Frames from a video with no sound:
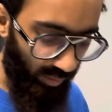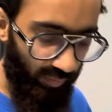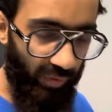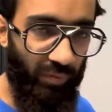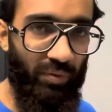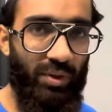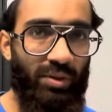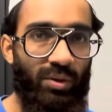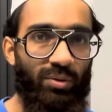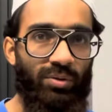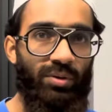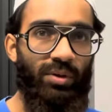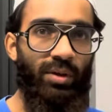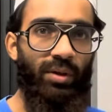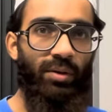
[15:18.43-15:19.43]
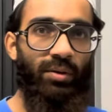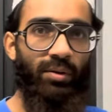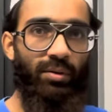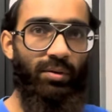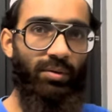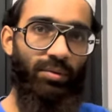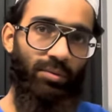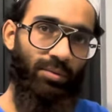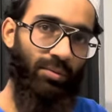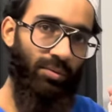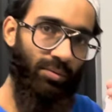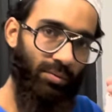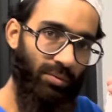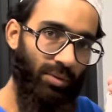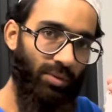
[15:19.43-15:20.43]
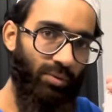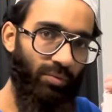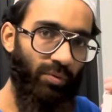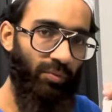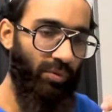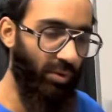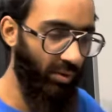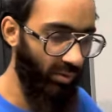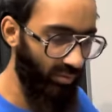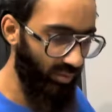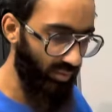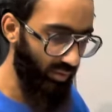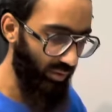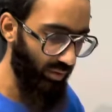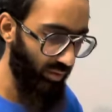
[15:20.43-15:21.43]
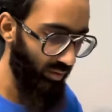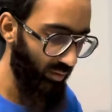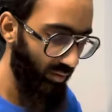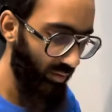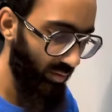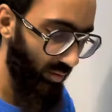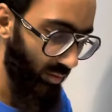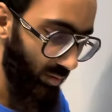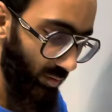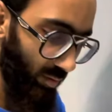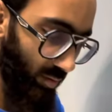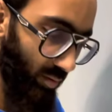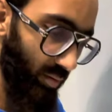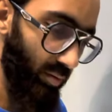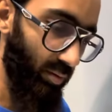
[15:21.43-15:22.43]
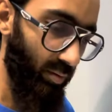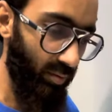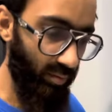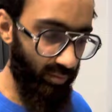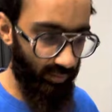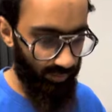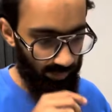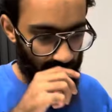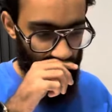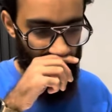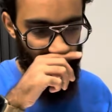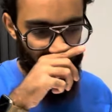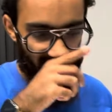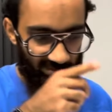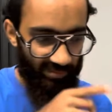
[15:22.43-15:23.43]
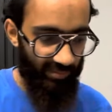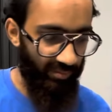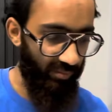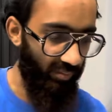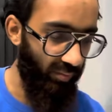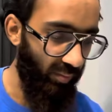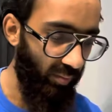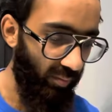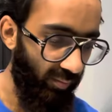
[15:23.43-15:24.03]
फिफ्टी थाउजेंड फिफ्टी थाउजेंड का तो फिफ्टी थाउजेंड तो भाई आप लोग सिक्सटी सेवेंटी फिफ्टी परसेंट आपको यहाँ पे ऑफ मिल रहा है देखा है तो